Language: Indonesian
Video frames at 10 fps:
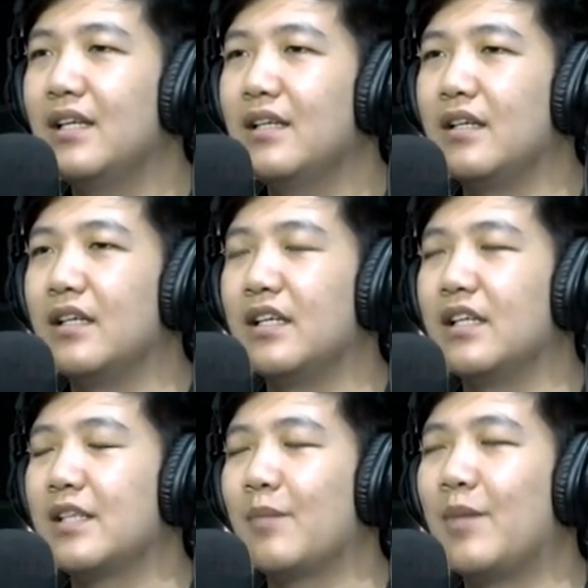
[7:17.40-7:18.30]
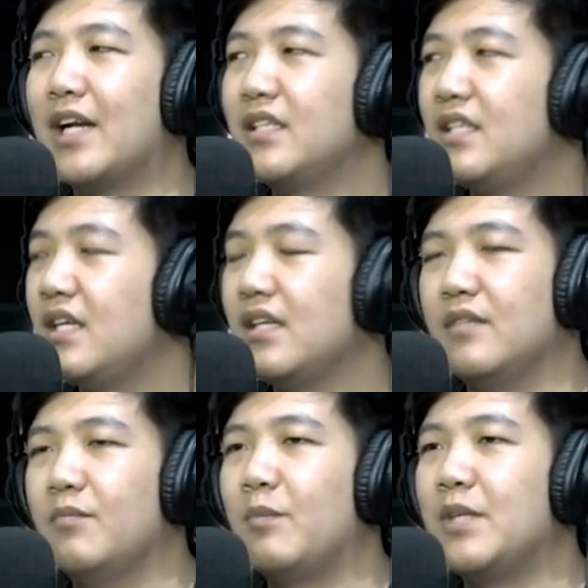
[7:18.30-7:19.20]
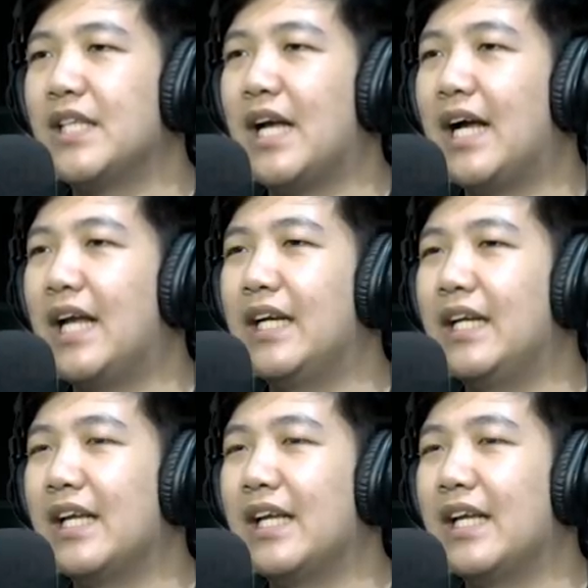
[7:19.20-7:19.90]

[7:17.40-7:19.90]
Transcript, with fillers: uh, separasi pemisahan